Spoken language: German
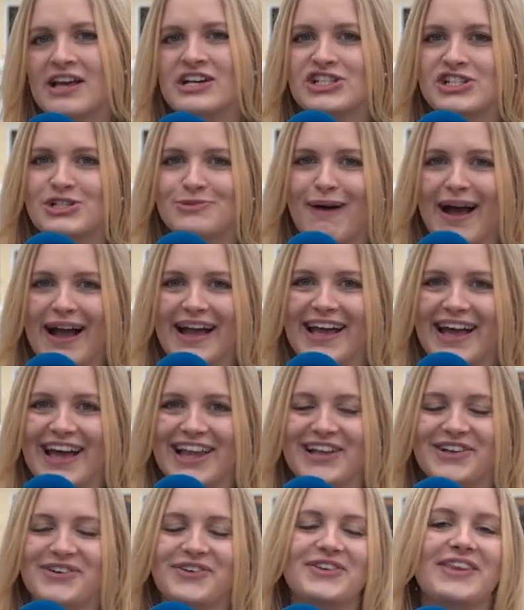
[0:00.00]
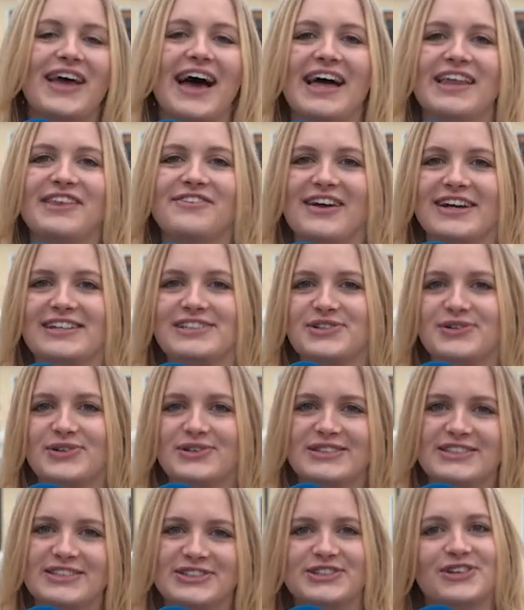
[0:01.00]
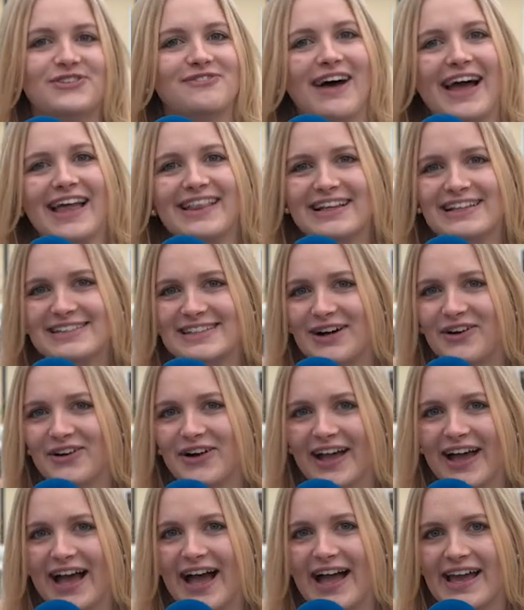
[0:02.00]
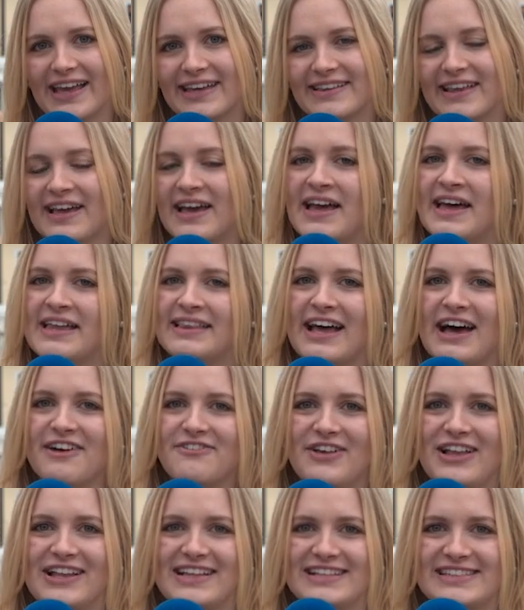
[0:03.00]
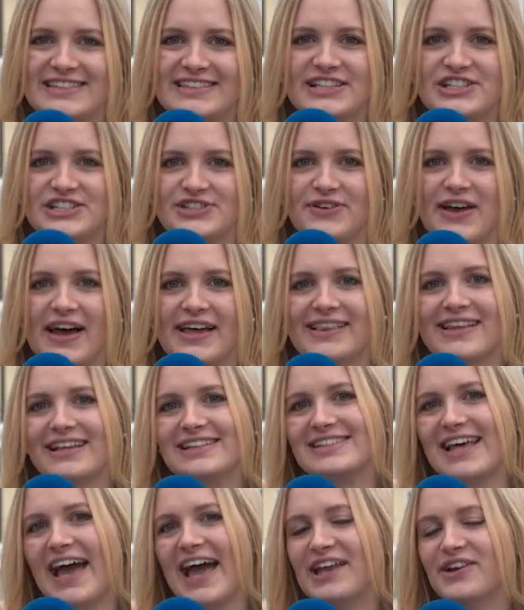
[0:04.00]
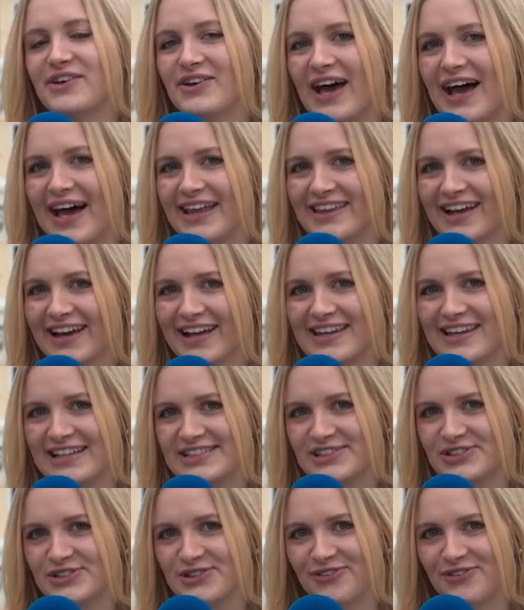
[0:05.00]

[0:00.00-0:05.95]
Schmankerl und Handwerkskunst, soweit das Auge reicht, da fällt es nicht schwer, das ein oder andere Nest